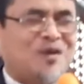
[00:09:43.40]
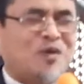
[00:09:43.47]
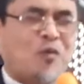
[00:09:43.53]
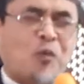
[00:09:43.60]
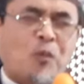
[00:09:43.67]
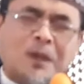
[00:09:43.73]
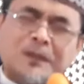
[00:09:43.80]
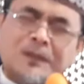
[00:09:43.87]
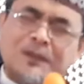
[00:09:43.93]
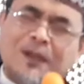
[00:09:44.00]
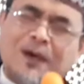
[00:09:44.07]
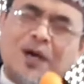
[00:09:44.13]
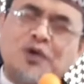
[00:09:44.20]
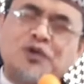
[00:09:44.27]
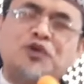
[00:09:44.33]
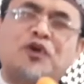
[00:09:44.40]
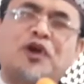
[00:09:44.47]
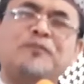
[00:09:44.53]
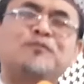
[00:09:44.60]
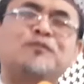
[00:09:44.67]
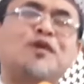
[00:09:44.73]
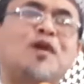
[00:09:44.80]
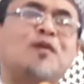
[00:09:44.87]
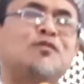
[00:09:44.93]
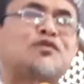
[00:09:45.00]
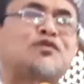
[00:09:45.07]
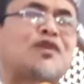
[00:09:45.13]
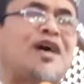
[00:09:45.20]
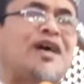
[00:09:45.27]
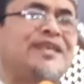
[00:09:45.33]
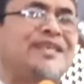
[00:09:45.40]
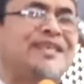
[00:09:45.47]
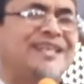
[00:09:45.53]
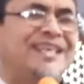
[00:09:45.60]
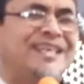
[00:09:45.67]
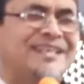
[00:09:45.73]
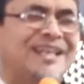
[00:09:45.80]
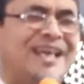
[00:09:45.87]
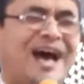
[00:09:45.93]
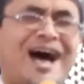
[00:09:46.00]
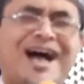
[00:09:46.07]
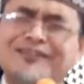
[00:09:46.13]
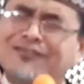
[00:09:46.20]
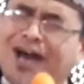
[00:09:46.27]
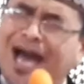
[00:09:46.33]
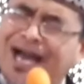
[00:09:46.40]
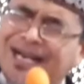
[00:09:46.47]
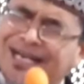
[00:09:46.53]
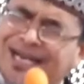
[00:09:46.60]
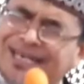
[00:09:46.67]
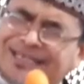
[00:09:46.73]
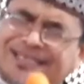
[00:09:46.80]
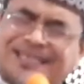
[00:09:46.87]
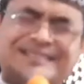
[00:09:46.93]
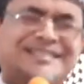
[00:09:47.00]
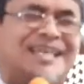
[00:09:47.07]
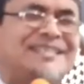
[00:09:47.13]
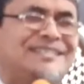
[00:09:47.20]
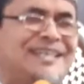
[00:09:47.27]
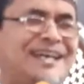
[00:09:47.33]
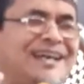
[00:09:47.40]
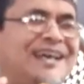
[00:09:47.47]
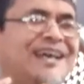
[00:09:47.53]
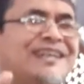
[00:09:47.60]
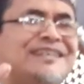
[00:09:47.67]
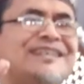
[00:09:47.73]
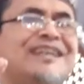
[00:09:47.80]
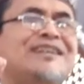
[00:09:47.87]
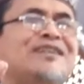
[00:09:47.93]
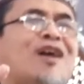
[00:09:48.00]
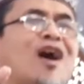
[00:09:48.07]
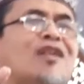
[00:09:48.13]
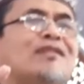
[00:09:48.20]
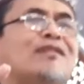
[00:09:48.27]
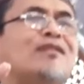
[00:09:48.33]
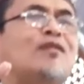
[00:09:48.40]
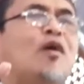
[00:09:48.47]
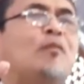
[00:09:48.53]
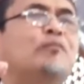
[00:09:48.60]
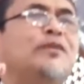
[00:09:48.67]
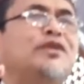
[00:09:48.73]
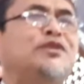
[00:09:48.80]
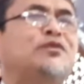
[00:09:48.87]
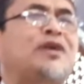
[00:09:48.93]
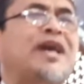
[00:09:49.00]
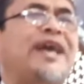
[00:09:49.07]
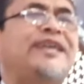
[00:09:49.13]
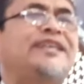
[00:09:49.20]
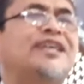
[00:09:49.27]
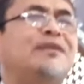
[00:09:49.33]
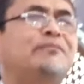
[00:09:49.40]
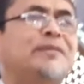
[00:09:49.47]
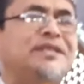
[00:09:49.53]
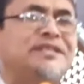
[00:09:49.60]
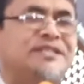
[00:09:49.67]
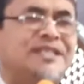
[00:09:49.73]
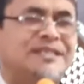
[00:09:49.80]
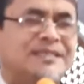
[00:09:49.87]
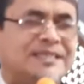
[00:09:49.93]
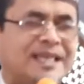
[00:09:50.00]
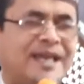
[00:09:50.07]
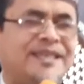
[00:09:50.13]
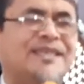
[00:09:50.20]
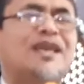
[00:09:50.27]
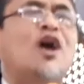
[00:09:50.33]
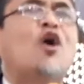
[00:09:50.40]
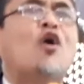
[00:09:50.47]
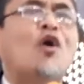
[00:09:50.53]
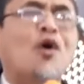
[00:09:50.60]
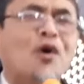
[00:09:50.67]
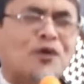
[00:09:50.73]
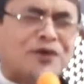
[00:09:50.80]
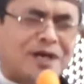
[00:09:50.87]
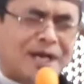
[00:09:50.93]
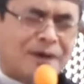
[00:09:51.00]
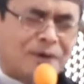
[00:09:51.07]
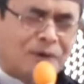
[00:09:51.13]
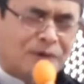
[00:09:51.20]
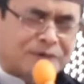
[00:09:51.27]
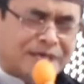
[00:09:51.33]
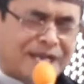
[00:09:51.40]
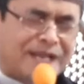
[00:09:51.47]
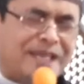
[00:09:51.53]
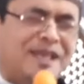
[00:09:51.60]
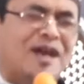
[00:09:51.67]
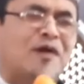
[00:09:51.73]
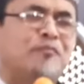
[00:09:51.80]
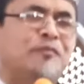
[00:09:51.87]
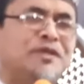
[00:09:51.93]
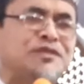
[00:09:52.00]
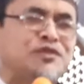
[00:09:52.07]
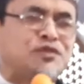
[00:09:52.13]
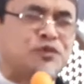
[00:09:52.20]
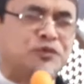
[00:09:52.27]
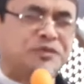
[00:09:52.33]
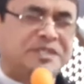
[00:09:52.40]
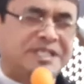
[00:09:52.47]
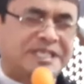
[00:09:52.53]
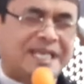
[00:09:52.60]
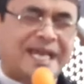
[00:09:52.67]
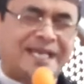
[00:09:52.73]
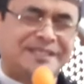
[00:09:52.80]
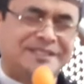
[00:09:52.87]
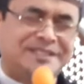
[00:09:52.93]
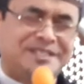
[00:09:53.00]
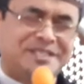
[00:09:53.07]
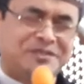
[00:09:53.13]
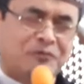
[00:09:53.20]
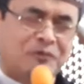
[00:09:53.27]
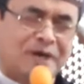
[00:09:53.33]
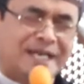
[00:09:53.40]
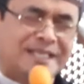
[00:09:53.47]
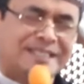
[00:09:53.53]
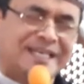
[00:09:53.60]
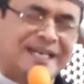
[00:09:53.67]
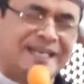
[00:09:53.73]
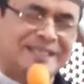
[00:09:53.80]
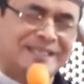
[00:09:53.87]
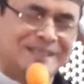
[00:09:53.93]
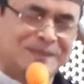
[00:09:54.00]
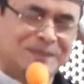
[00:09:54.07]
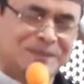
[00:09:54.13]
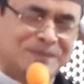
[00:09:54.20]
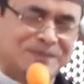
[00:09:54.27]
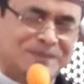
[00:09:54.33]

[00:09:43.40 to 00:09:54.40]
Wallahu yuhibbul mutahhirin. Allah angkat derajatnya dan Allah menyukai dan mencintai orang-orang yang mensucikan jiwanya itu.